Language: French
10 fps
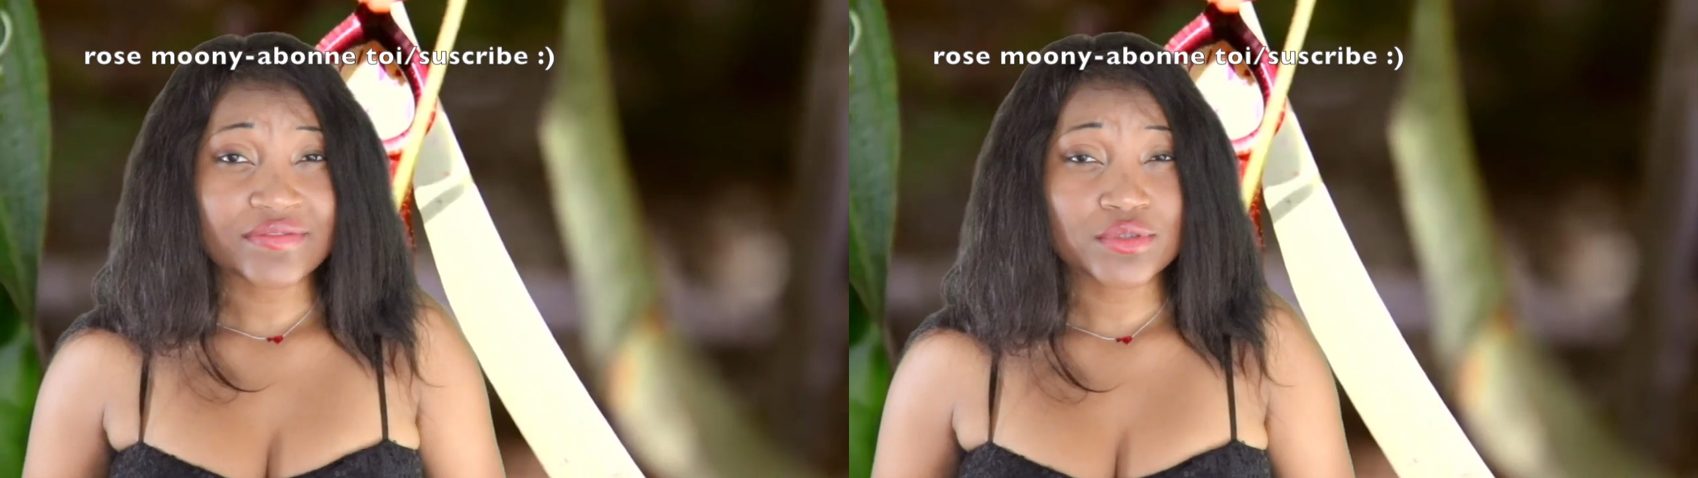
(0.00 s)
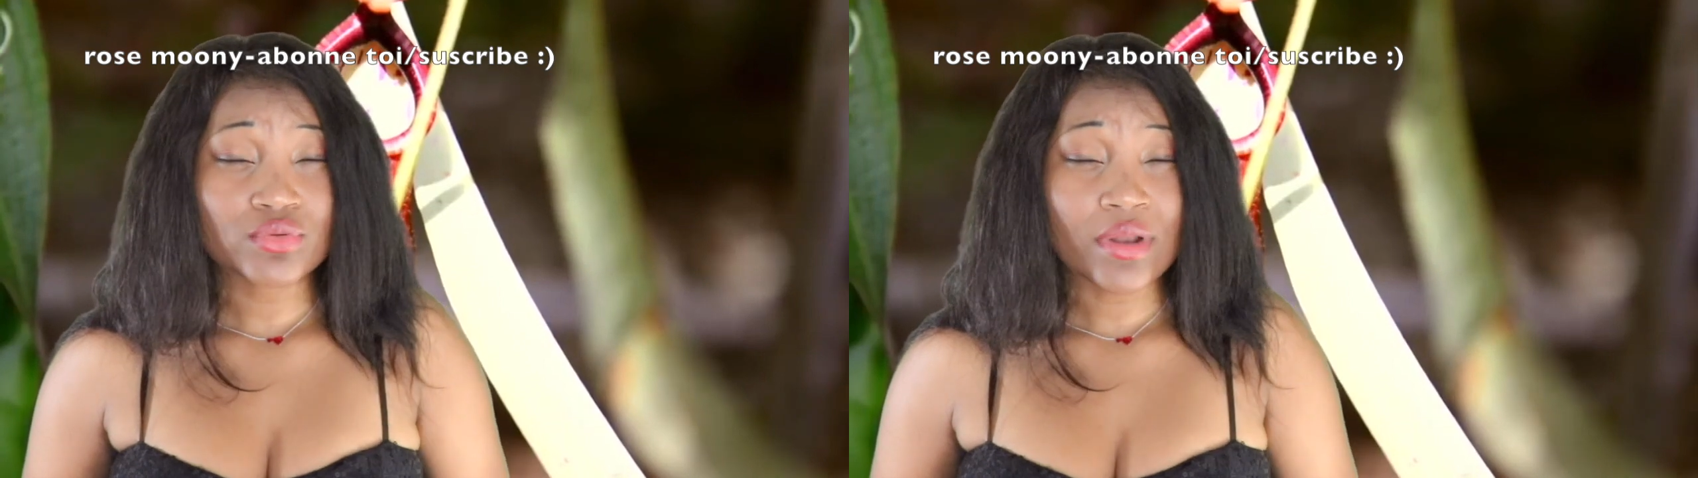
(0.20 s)

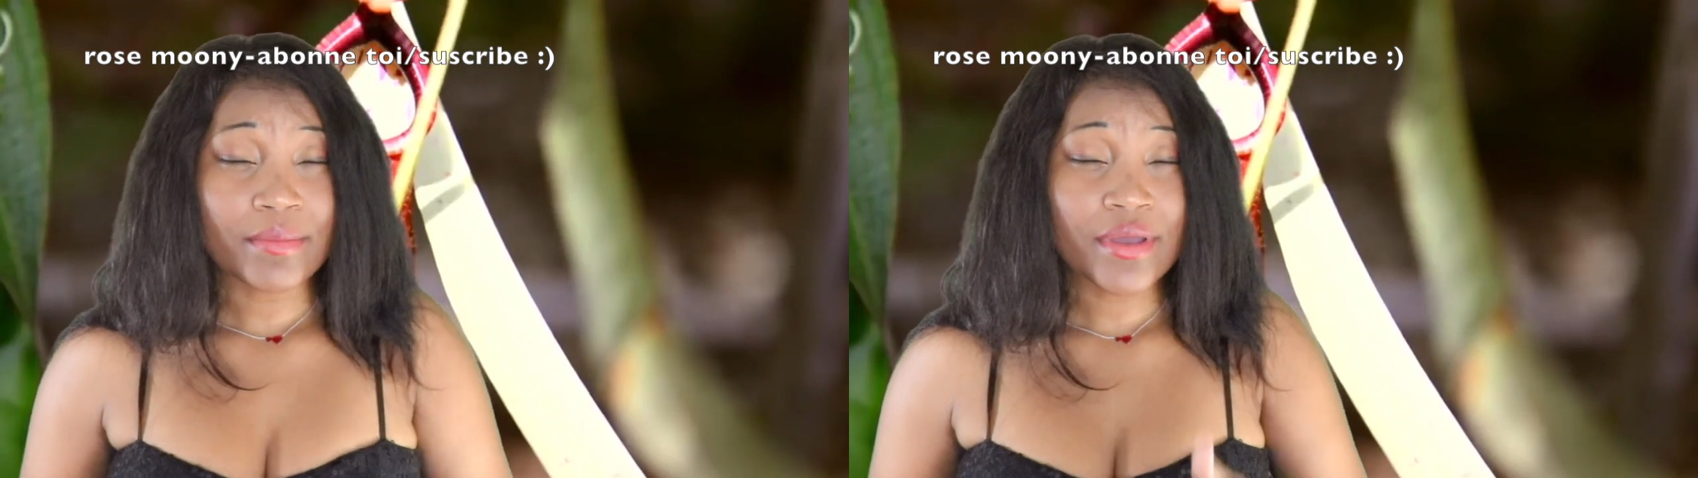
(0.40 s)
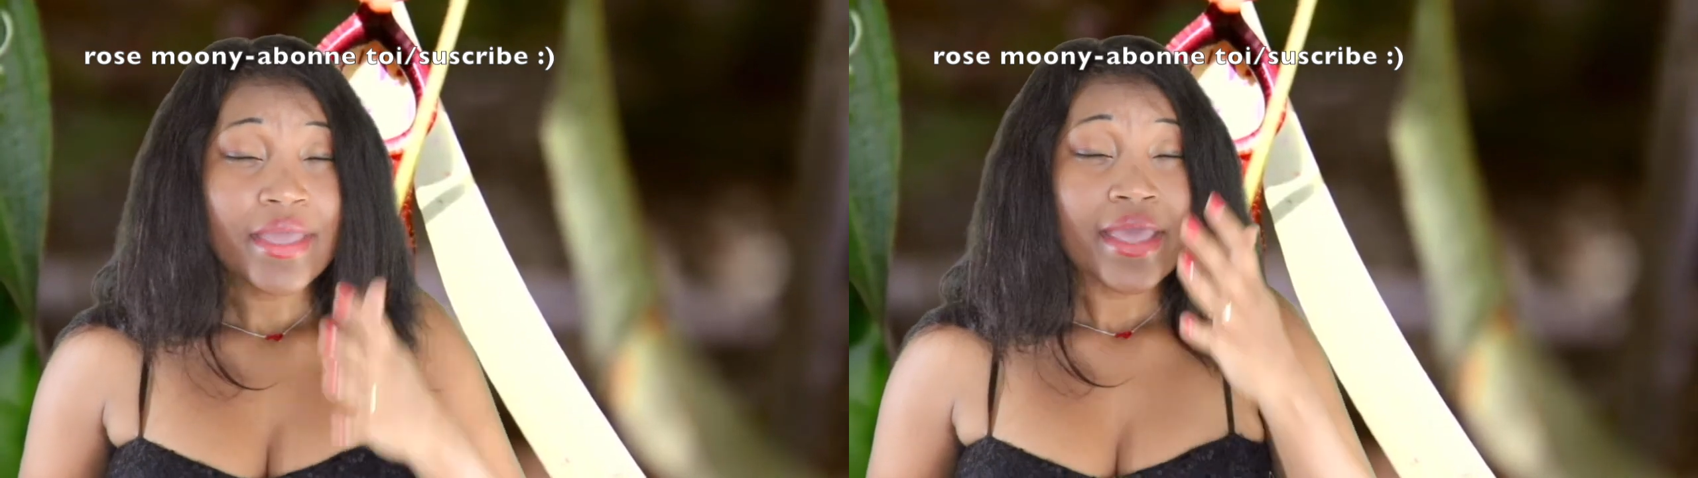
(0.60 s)
avez sous la
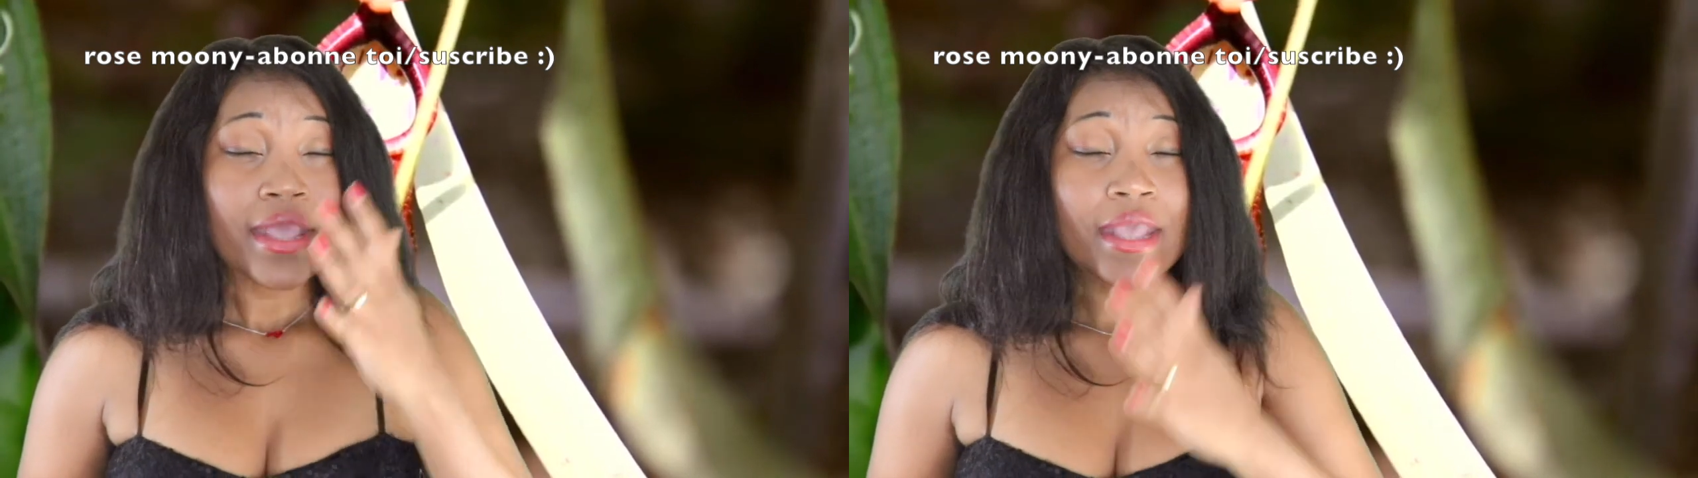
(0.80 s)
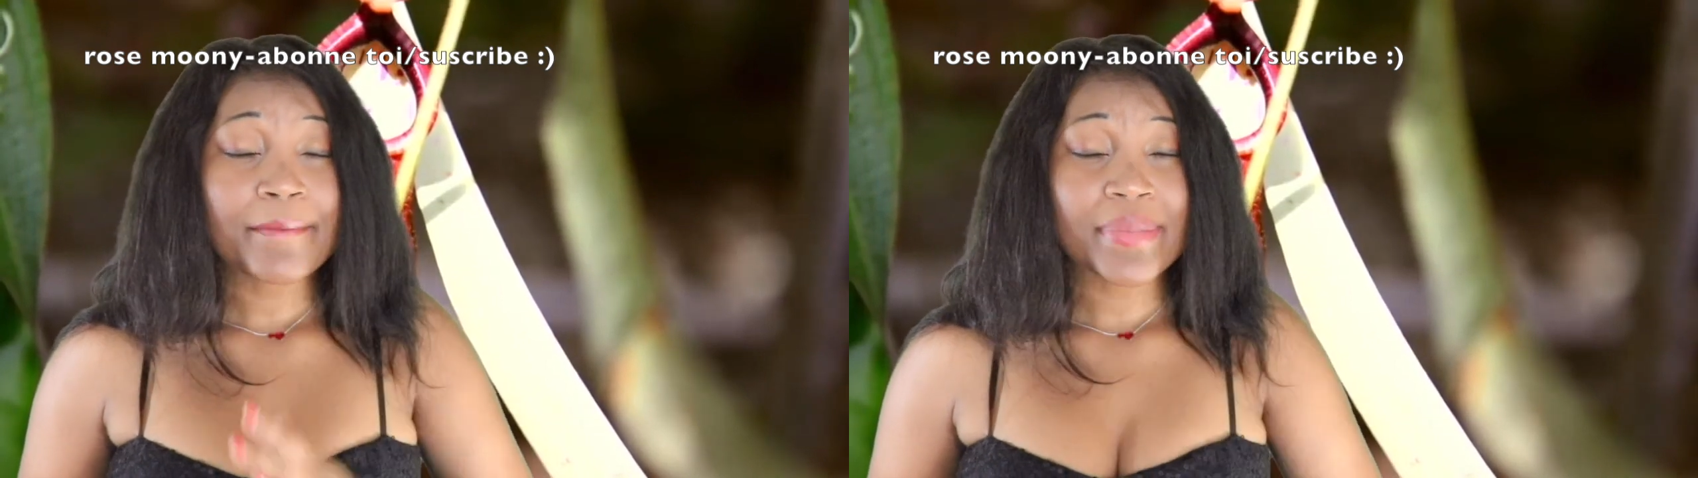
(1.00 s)
main et